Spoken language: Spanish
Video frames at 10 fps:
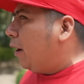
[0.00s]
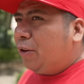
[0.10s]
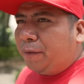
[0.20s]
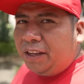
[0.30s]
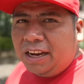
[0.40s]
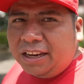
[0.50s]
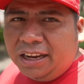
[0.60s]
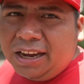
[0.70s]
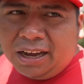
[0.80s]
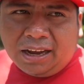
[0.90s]
cuando vine
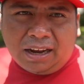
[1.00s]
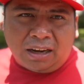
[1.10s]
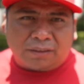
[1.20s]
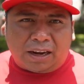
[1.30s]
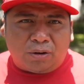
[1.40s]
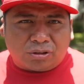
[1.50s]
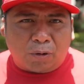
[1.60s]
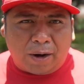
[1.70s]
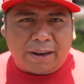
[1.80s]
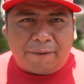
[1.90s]
aquí al San José
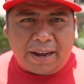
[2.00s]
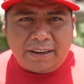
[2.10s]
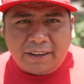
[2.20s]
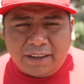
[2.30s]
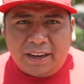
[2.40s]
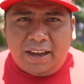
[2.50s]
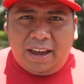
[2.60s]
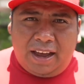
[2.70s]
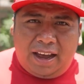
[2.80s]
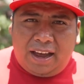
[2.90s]
Guayabal.
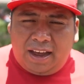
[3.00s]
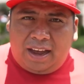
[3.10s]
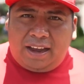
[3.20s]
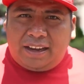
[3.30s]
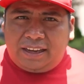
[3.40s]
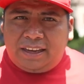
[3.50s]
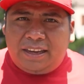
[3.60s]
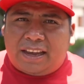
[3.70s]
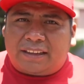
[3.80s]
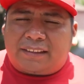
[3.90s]
Hola
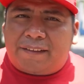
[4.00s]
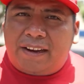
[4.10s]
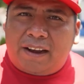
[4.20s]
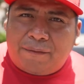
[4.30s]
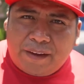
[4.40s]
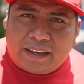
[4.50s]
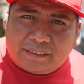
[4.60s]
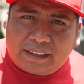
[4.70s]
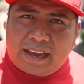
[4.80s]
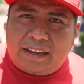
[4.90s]
que estaban las
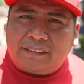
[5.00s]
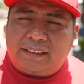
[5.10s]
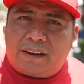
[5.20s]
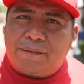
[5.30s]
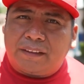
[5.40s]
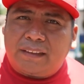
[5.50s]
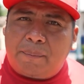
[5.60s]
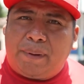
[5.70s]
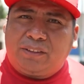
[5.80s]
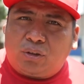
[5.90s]
fiestas, las
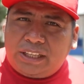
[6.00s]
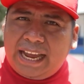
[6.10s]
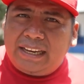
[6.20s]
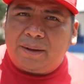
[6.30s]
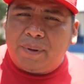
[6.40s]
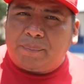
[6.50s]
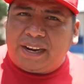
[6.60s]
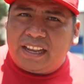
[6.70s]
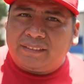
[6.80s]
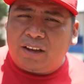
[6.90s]
fiestas patronales, me
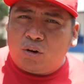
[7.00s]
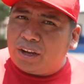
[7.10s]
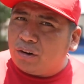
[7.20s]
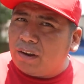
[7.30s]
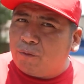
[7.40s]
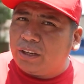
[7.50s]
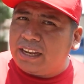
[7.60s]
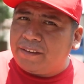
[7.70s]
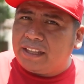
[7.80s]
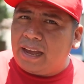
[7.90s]
parece, o creo que fue
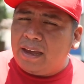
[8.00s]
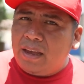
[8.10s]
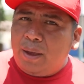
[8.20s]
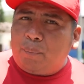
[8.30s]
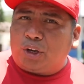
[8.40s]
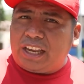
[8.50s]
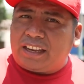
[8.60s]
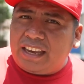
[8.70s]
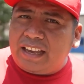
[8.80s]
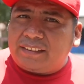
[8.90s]
Navidad, porque
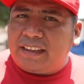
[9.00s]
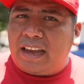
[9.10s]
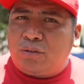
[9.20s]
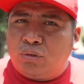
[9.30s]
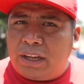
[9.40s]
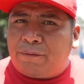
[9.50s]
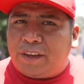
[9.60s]
aquí hacían una